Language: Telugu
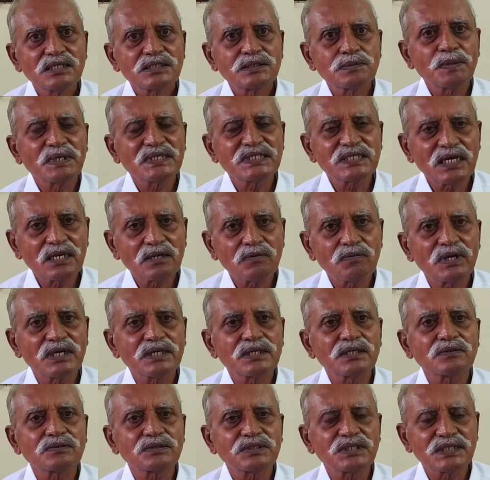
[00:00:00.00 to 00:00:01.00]
శ్మశాన
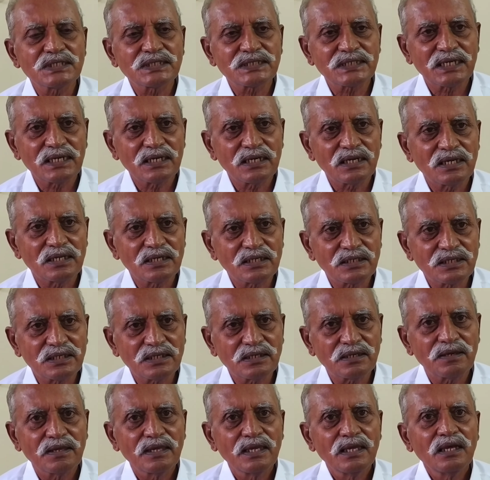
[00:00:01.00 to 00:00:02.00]
వాటికి తీసుకెళ్ళడానికి
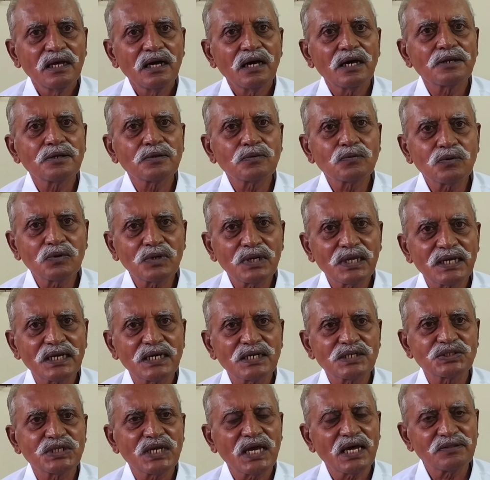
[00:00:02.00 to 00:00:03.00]

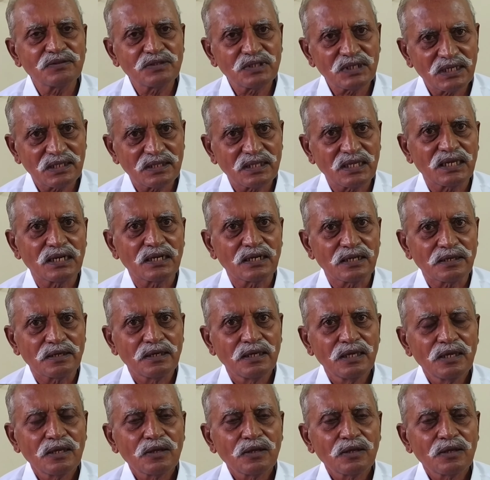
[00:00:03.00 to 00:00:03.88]
అనుకూలంగా శాంతిరథాలని